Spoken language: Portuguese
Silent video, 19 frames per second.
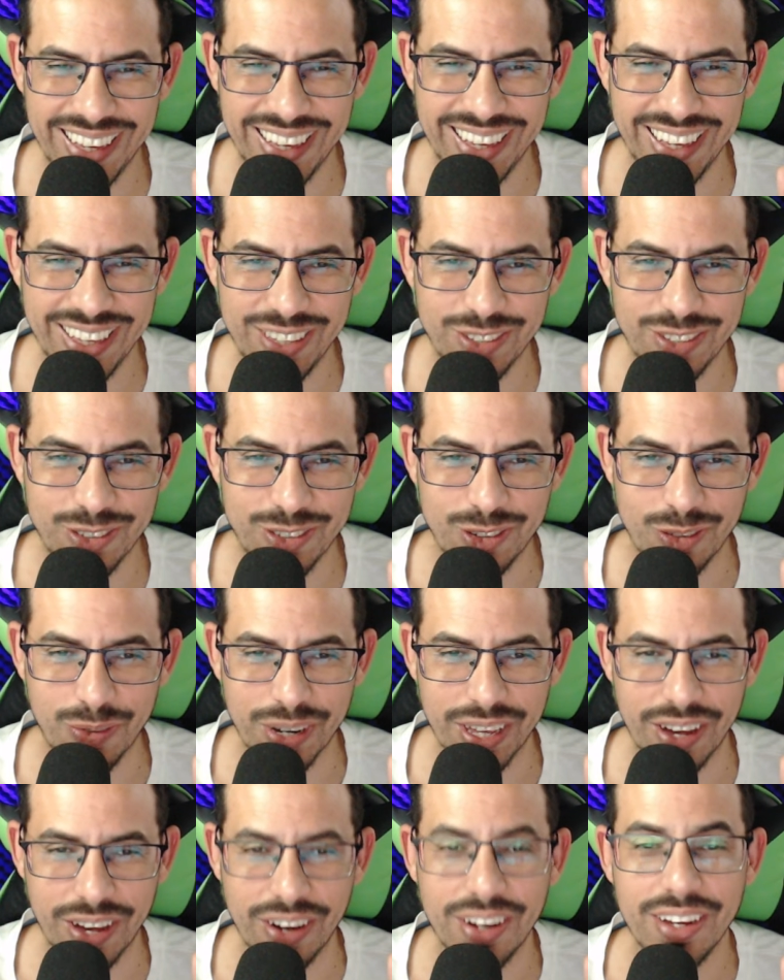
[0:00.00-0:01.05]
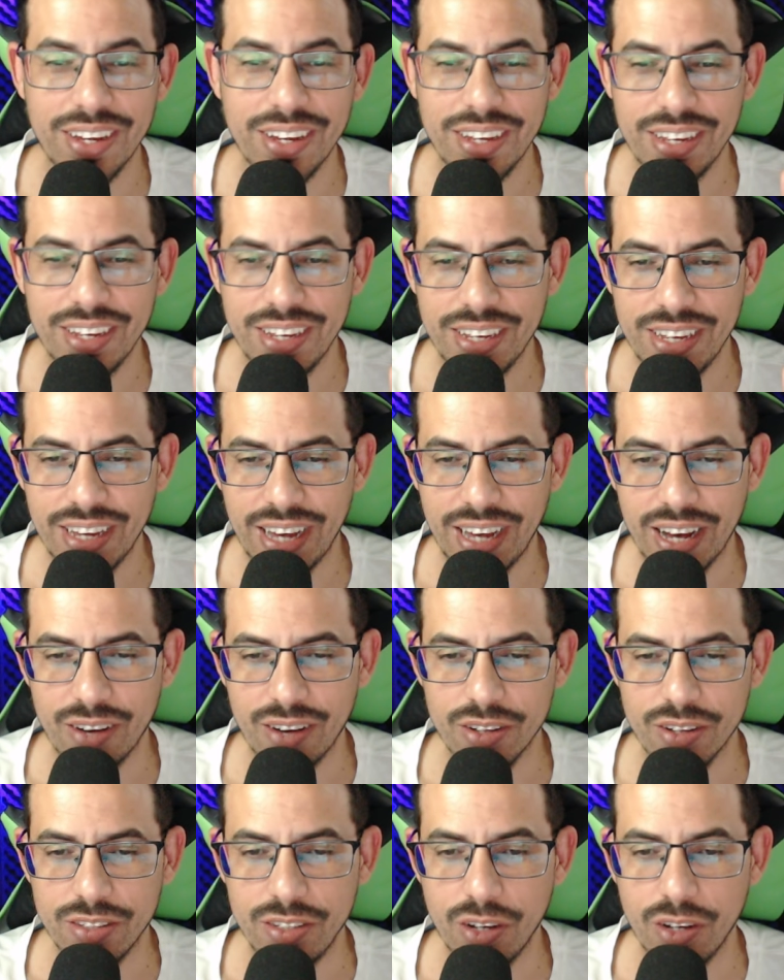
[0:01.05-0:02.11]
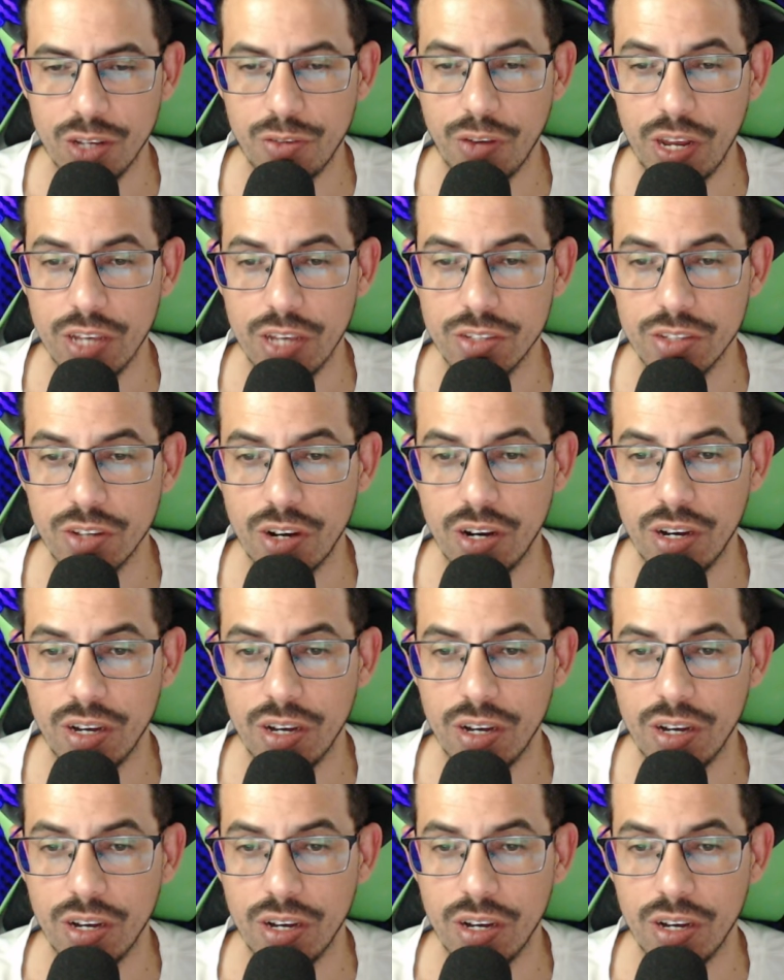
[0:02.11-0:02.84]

Desculpa, aqui, ó. Agora sim, ó a diferença, ó.